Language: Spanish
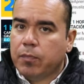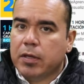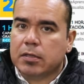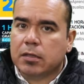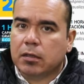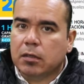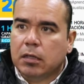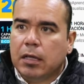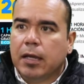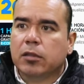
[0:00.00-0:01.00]
una pieza
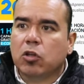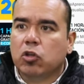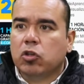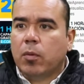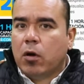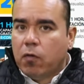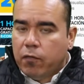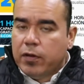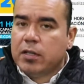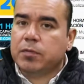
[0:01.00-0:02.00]
que te lo toma
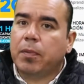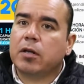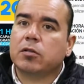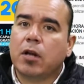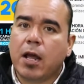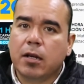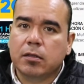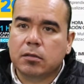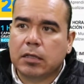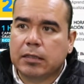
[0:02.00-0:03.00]
con fines
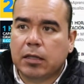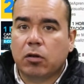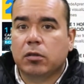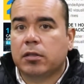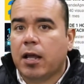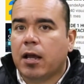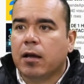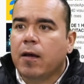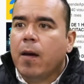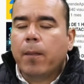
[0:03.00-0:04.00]
personales y te lo
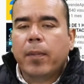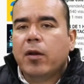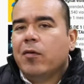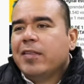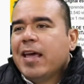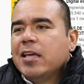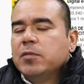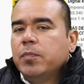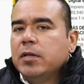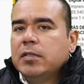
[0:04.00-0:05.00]
entrega. Pero ya
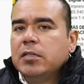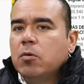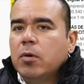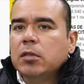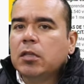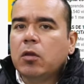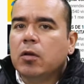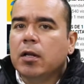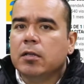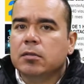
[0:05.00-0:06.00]
después de 50
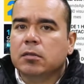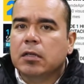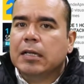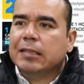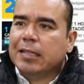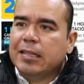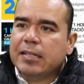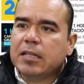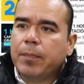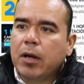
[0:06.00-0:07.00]
dólares,
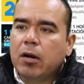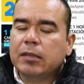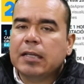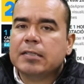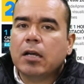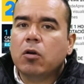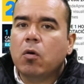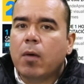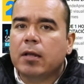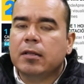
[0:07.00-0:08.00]
tendrías que pagar una tasa
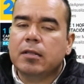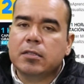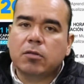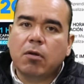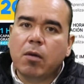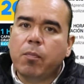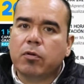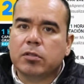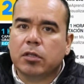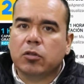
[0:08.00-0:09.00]
global del
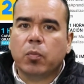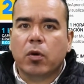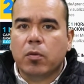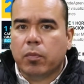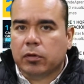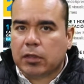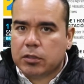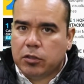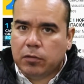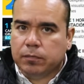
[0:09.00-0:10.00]
19% por la
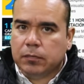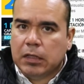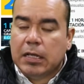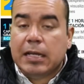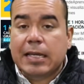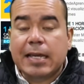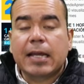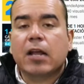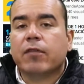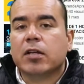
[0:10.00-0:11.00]
importación.
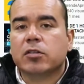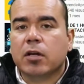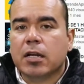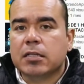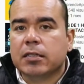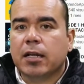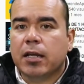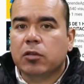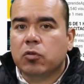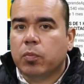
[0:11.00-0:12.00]
Y que la fracción
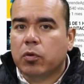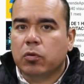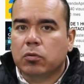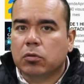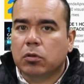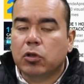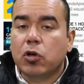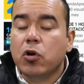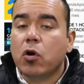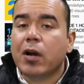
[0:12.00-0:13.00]
arancelaria de tu producto
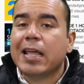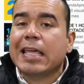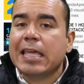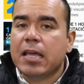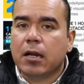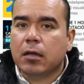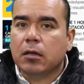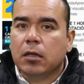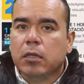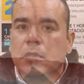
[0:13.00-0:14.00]
no requiera